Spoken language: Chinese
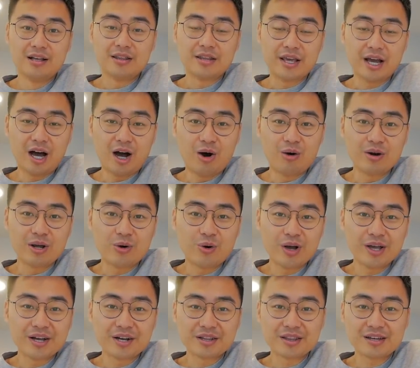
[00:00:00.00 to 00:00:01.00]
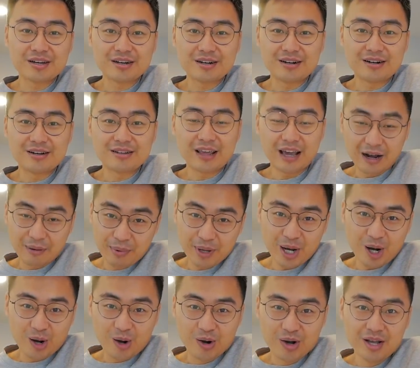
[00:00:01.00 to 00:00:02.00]
你好，李焕英》的电影
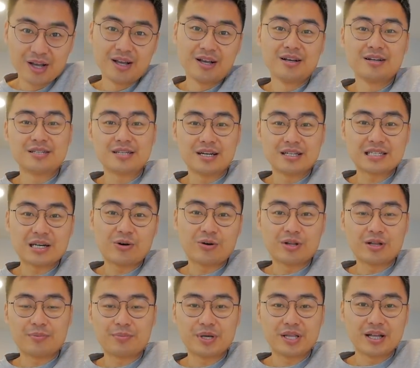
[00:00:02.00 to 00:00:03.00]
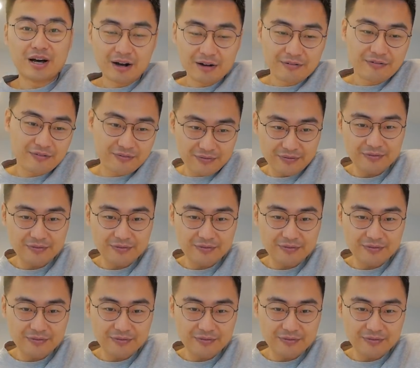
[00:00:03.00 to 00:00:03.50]
票，想在我的频道。